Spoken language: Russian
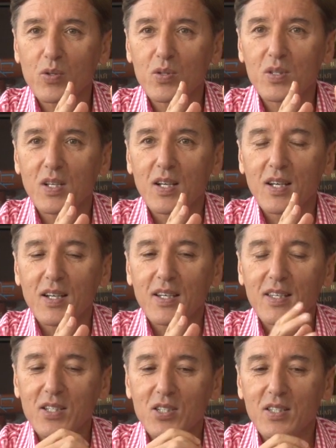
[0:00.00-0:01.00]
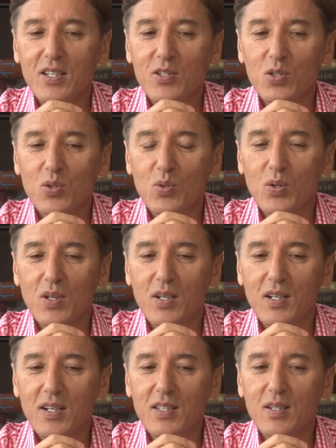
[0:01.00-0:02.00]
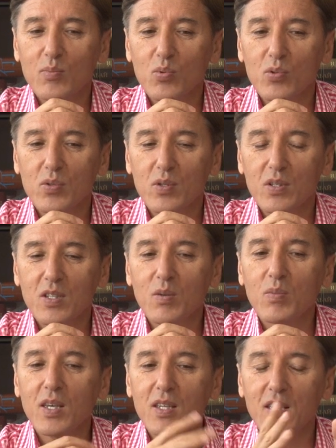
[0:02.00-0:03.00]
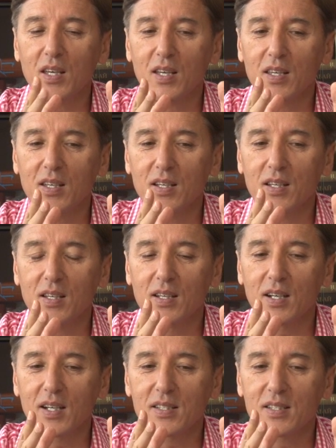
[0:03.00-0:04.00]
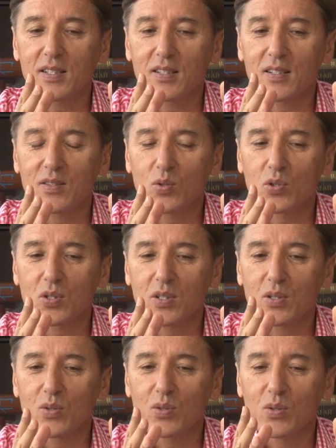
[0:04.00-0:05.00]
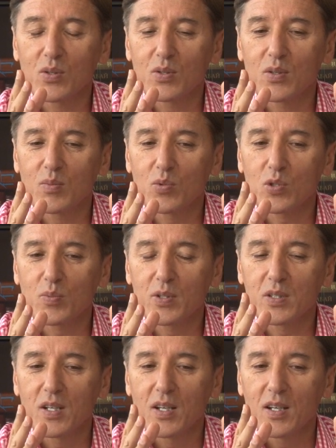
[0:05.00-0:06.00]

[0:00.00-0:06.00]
То есть я считаю, что э, это будет не менее играть тоже такую, может быть,